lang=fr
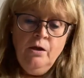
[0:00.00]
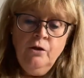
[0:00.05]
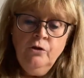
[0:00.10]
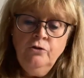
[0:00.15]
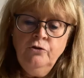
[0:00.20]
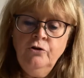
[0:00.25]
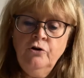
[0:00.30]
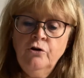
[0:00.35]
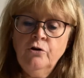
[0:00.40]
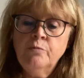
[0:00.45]

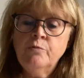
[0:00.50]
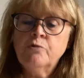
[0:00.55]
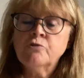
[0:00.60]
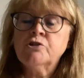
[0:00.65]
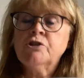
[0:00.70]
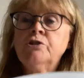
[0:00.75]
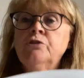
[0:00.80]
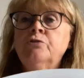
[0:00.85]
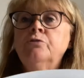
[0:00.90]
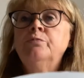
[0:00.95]
Dors, mon
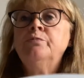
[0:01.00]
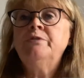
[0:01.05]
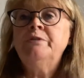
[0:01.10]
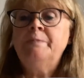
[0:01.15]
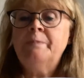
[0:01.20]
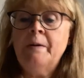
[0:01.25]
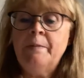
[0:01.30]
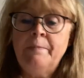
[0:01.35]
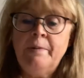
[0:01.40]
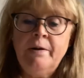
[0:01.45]
Jérôme, dit
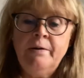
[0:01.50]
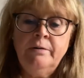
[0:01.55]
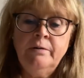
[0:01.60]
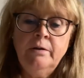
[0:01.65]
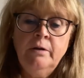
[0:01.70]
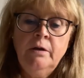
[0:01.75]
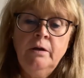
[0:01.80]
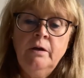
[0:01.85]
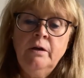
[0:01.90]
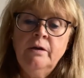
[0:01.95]
papa.
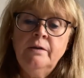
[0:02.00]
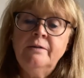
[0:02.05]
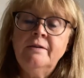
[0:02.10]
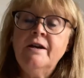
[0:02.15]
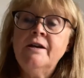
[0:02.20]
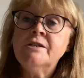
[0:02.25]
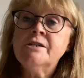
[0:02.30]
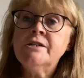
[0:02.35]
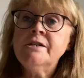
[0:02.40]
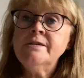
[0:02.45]

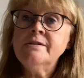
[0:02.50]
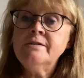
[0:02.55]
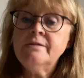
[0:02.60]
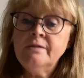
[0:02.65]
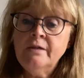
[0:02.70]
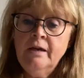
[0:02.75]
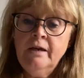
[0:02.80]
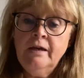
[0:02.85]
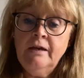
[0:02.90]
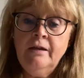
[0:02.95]
D'un geste,
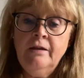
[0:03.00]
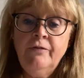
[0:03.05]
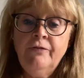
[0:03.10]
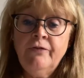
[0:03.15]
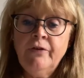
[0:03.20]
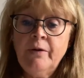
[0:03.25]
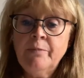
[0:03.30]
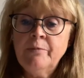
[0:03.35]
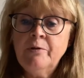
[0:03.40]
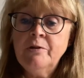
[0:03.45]
il
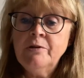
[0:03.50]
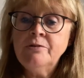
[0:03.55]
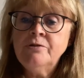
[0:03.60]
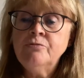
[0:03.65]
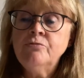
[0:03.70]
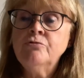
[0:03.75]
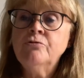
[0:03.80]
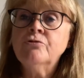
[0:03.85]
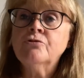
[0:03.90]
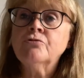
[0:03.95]
ferme les
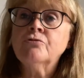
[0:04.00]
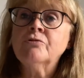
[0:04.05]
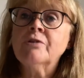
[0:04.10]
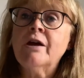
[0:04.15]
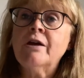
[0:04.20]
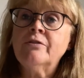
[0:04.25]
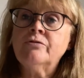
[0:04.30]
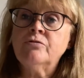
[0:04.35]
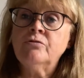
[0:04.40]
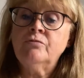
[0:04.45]
yeux de son
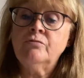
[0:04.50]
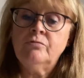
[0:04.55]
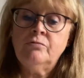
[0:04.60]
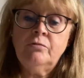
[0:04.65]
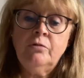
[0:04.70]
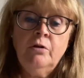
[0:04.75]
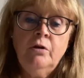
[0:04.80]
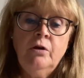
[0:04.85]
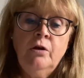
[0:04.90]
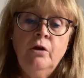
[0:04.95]
garçon.
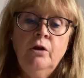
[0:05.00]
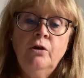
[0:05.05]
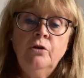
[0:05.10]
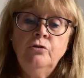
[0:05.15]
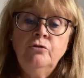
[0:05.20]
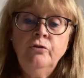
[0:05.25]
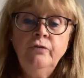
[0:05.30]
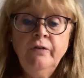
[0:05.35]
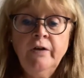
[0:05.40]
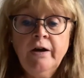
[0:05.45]

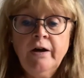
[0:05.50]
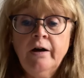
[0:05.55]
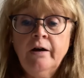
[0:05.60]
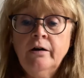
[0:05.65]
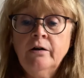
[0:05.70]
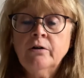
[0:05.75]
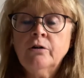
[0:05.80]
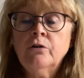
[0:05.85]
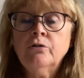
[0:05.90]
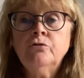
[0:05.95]
Tu verras,
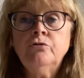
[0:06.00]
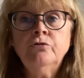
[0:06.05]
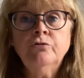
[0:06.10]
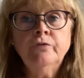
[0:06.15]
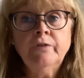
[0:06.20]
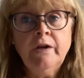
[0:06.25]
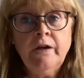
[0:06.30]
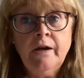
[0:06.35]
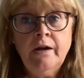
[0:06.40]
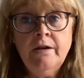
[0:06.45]
quand tu
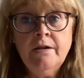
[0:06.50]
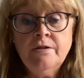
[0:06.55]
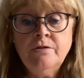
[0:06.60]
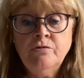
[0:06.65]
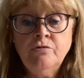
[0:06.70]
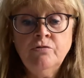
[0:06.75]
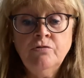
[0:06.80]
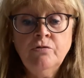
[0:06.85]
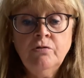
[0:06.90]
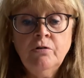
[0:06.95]
ouvriras les
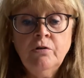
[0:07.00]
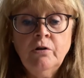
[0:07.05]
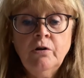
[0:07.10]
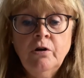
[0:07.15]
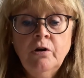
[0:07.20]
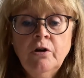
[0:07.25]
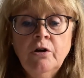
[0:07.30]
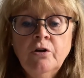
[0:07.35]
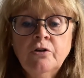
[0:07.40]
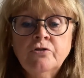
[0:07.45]
yeux,
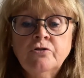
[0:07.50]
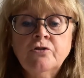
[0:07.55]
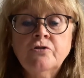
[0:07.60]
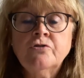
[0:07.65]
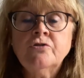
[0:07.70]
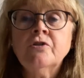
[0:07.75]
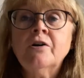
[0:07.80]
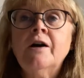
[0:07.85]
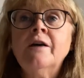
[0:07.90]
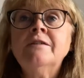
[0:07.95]
ce
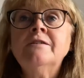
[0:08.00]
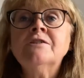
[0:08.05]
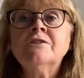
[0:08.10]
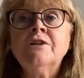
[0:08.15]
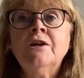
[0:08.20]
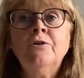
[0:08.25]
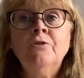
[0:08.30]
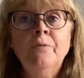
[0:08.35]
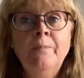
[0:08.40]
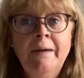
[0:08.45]
sera déjà
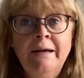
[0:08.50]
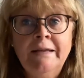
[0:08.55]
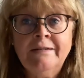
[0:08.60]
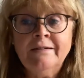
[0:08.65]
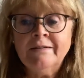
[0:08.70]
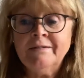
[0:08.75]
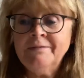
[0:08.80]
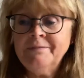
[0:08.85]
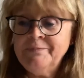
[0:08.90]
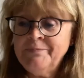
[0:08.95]
le
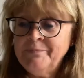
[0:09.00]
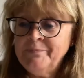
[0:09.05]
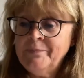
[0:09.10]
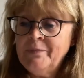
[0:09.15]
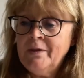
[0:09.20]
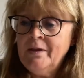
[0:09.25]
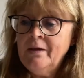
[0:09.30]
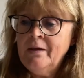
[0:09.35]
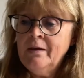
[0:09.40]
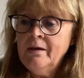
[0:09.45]
matin.
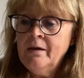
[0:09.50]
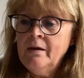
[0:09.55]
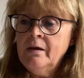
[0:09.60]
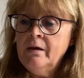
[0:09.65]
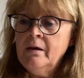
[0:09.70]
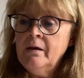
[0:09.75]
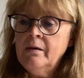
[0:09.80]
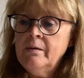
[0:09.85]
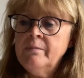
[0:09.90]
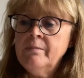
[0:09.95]

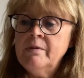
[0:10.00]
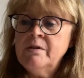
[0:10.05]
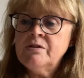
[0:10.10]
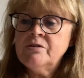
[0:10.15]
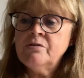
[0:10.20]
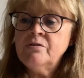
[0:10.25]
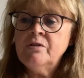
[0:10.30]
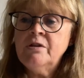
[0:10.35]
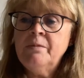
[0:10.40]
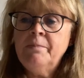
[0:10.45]
Mais
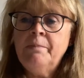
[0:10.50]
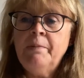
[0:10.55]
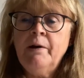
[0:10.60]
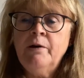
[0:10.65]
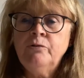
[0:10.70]
ce n'est pas